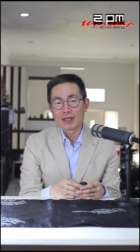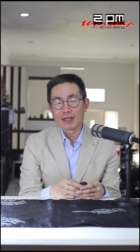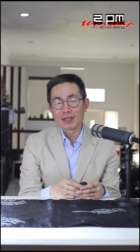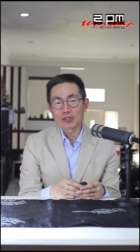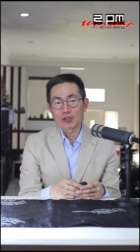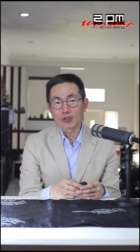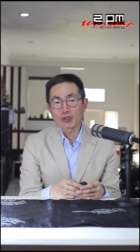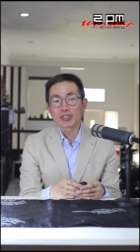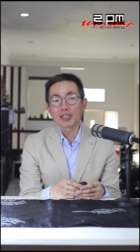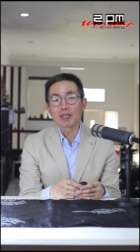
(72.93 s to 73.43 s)

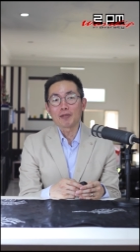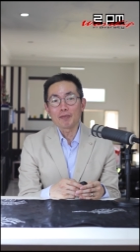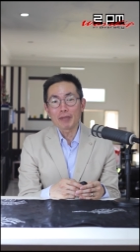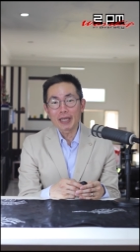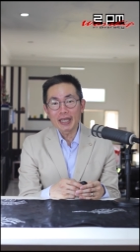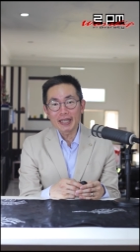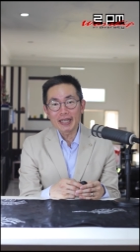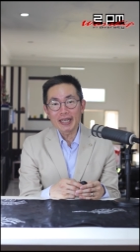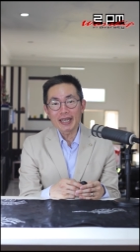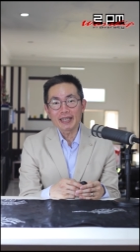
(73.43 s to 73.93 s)
Social
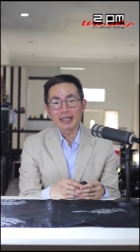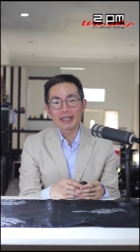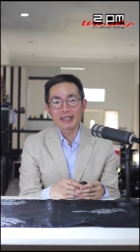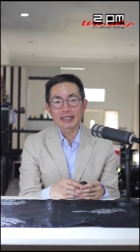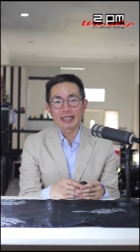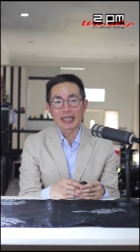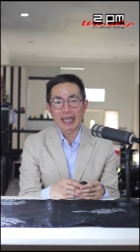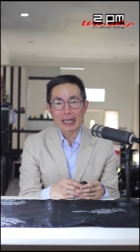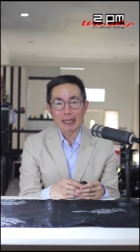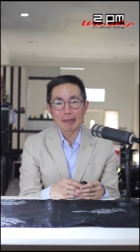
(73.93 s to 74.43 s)
media dan
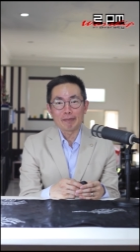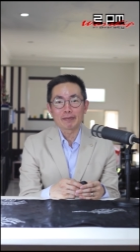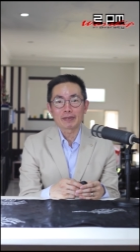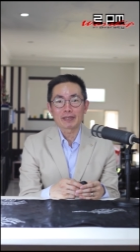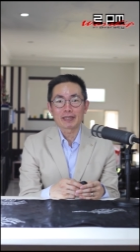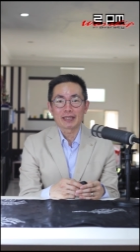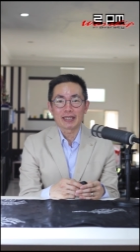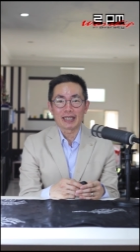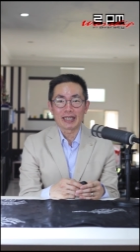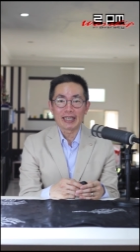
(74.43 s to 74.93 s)

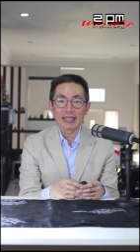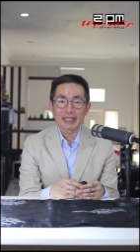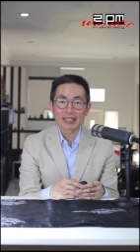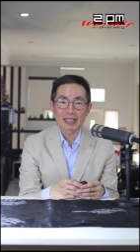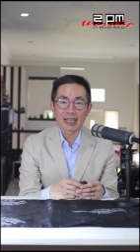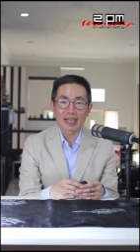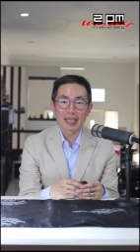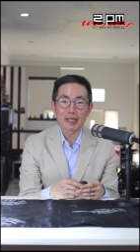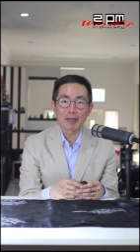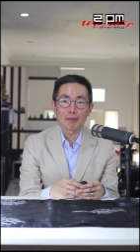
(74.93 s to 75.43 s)
games
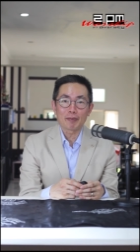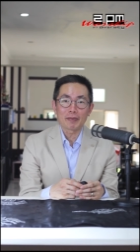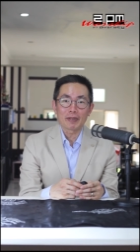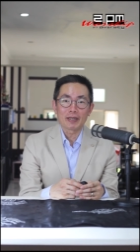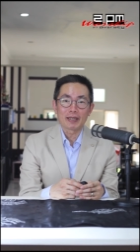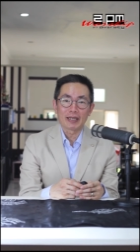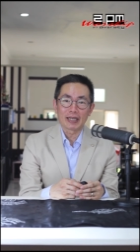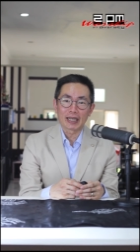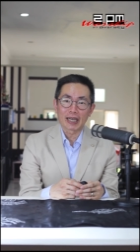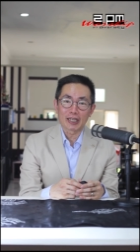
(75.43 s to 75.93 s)
didesain
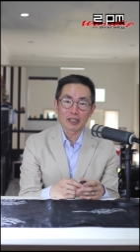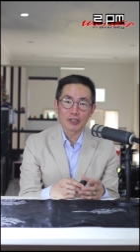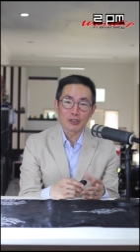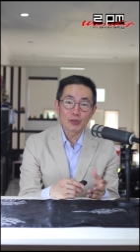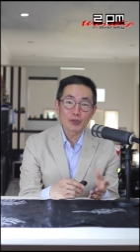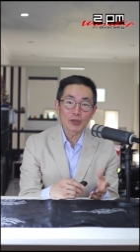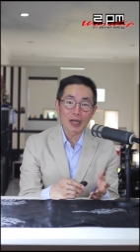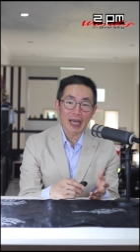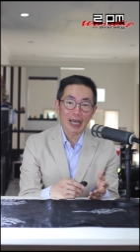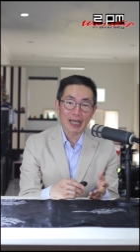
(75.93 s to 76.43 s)
dengan
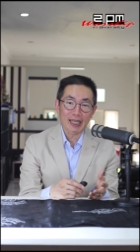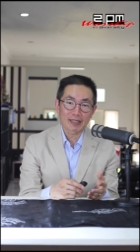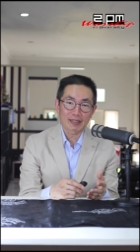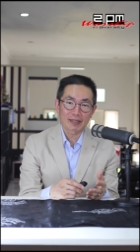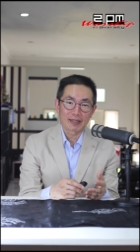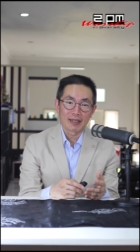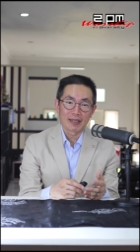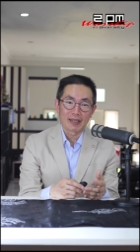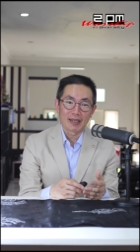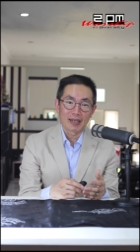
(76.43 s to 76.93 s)

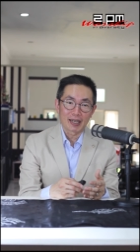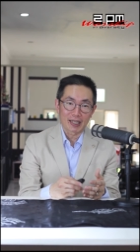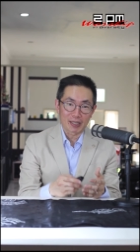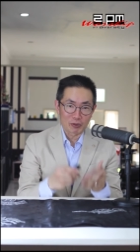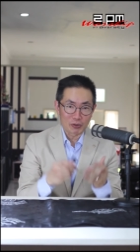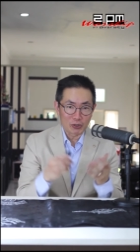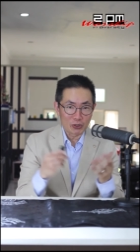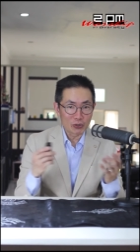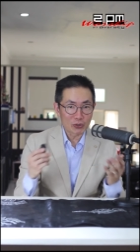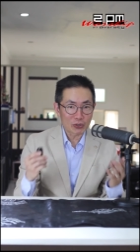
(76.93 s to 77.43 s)
UX atau
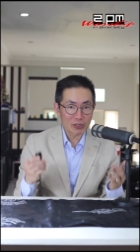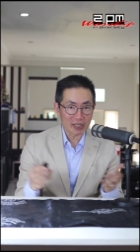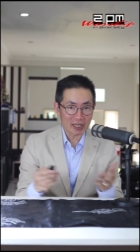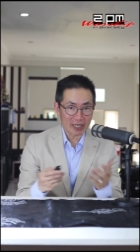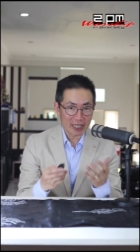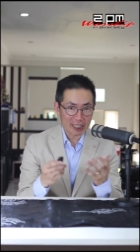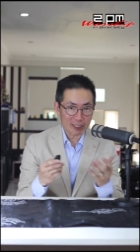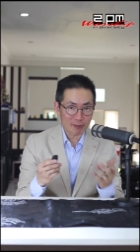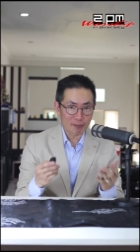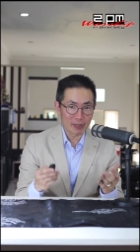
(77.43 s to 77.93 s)
user
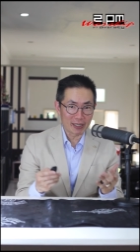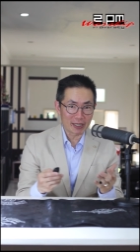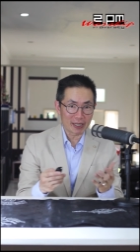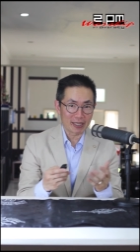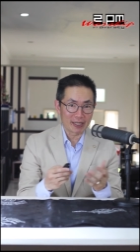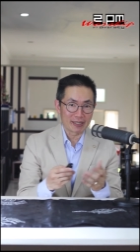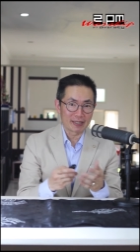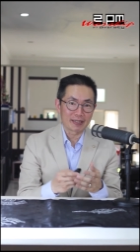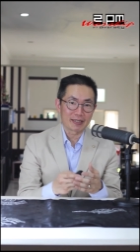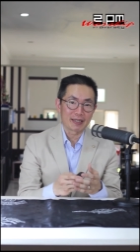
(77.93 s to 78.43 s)

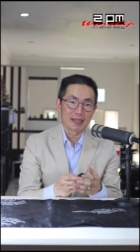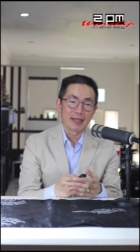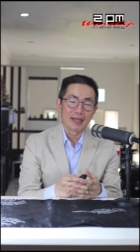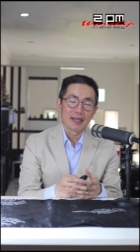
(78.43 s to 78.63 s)
experience